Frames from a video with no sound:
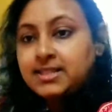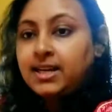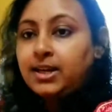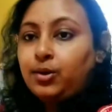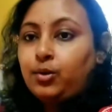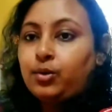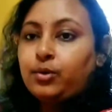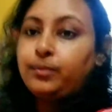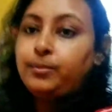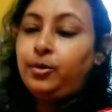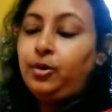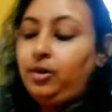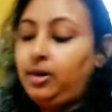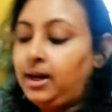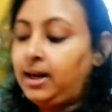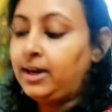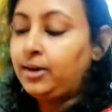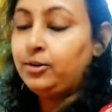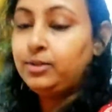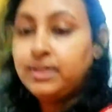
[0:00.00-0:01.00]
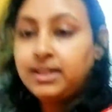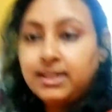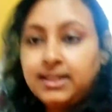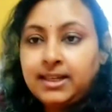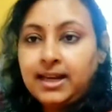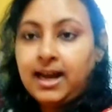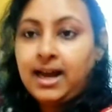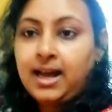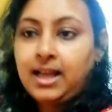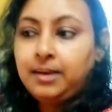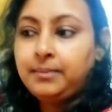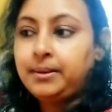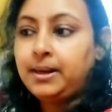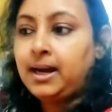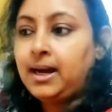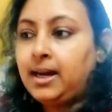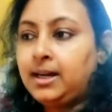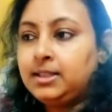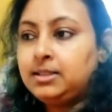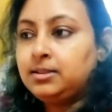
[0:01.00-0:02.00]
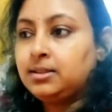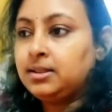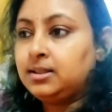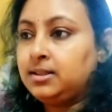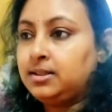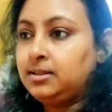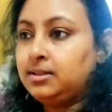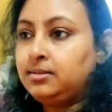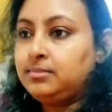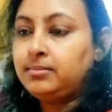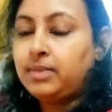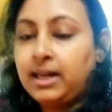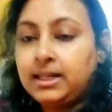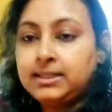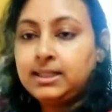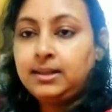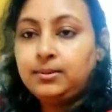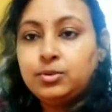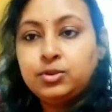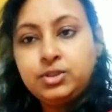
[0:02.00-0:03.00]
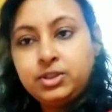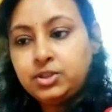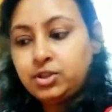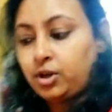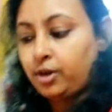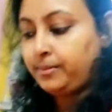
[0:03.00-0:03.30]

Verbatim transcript: কাজটাই করব আর ওইদিকে ডাল ভাত ভাজা ভুজি